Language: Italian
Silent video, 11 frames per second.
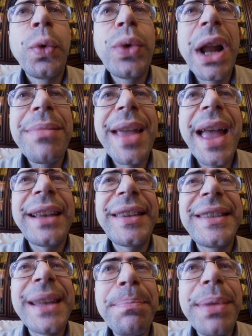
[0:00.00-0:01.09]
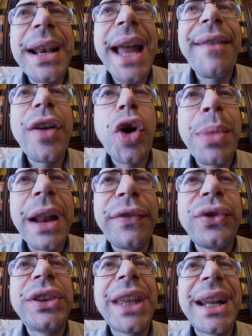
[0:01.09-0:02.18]
una mia ex zampillava come la
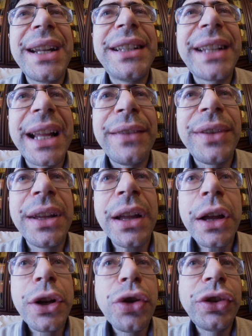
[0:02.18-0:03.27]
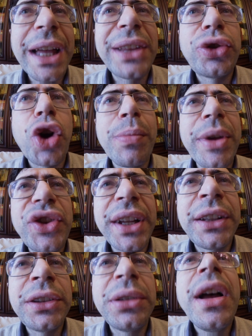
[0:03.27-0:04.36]
fontana di Trevi, non tanto come
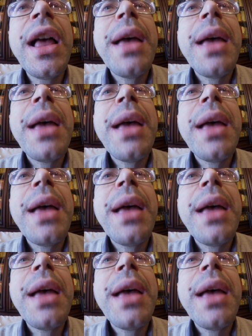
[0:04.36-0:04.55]
getto,